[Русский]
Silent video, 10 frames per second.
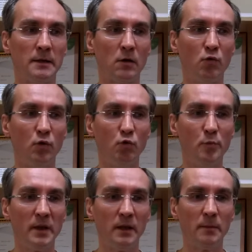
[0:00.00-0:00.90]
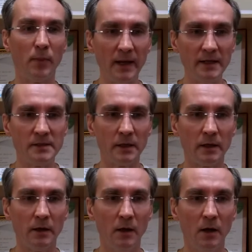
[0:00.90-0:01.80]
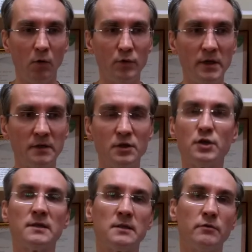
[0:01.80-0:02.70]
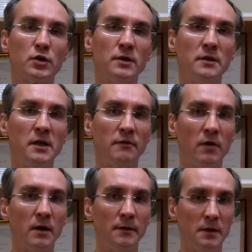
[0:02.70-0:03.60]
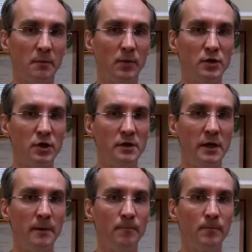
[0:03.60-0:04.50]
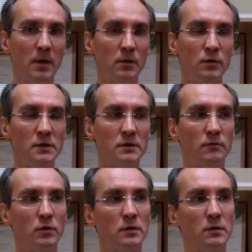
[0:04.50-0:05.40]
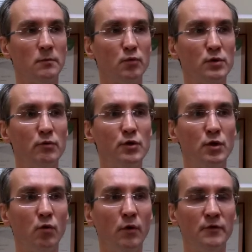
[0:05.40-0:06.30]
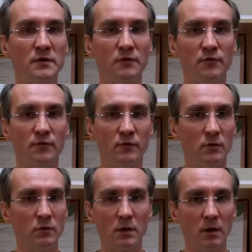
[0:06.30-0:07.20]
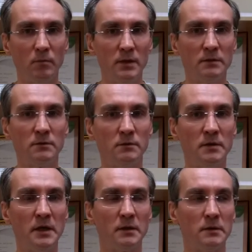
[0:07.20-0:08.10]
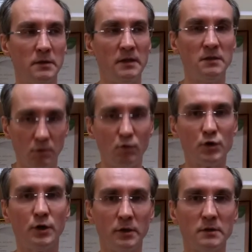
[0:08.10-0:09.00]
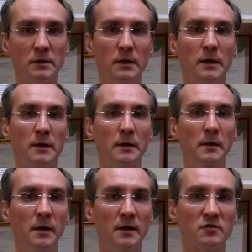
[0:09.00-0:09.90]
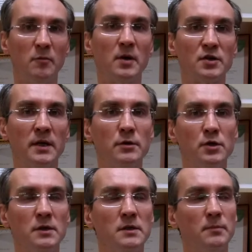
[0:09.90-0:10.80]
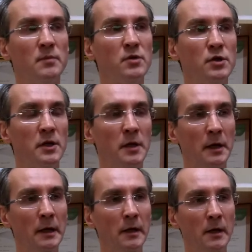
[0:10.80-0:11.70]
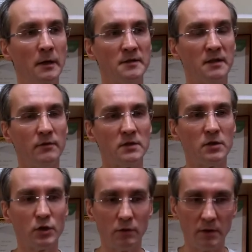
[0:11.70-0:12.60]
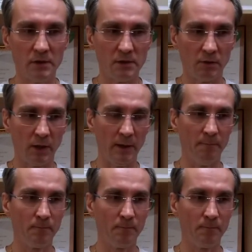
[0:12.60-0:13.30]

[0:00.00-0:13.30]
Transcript: такой умелой политике у них сейчас совершенно нет вакантных площадей. То есть вот э, пустующих офисов э, как бы нет, есть очередь на освобождающиеся помещения. Соответственно, что они делали?